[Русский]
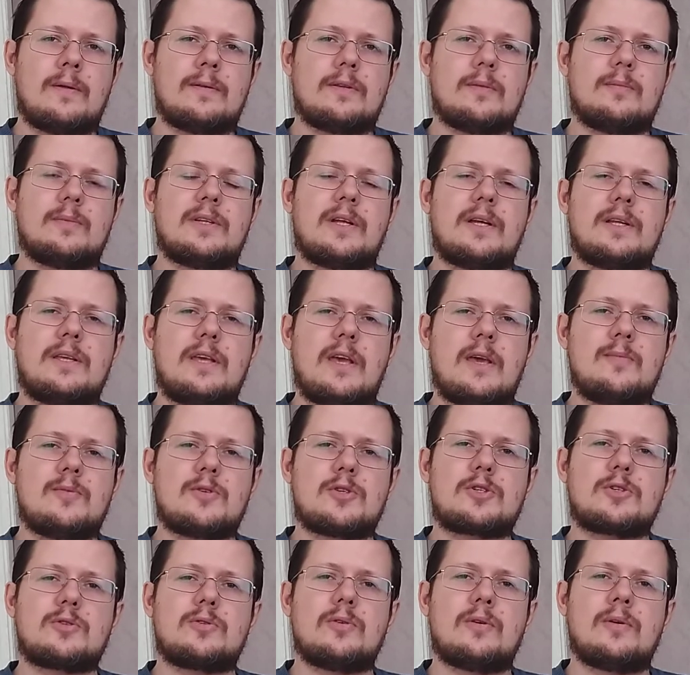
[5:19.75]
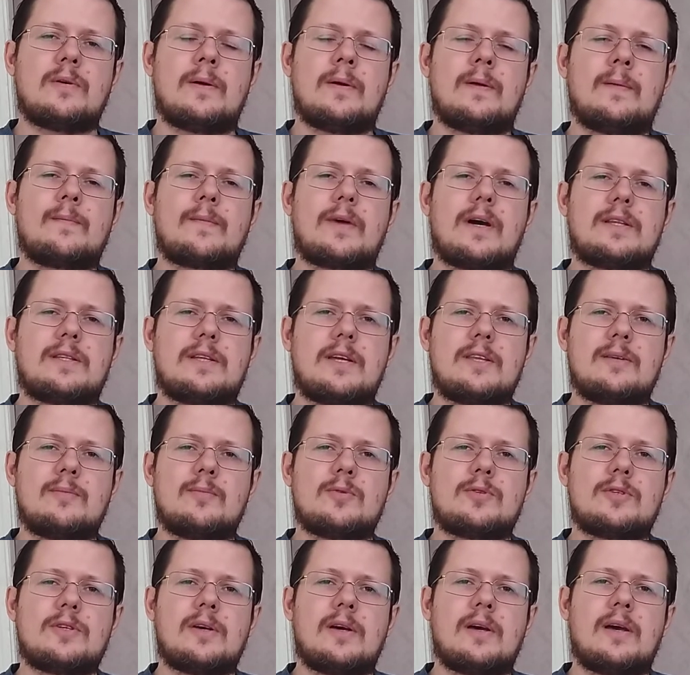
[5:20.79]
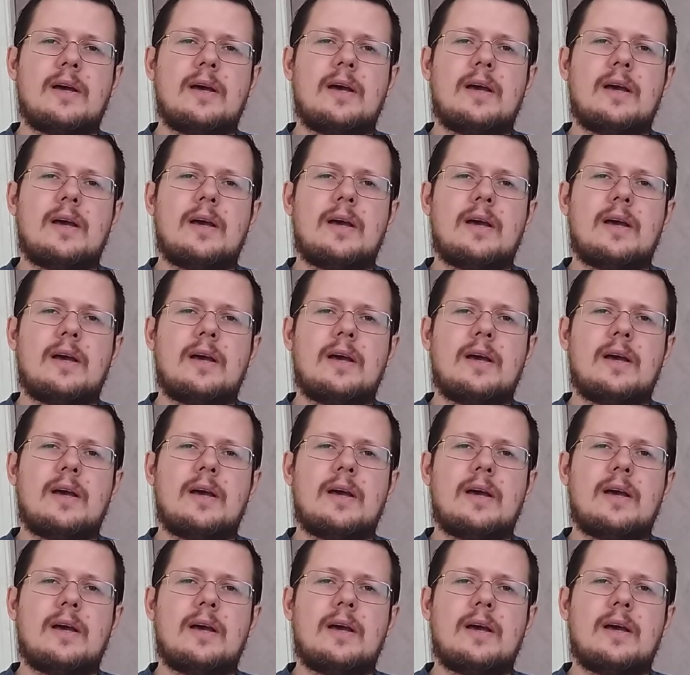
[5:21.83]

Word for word: мы надеемся, что когда-нибудь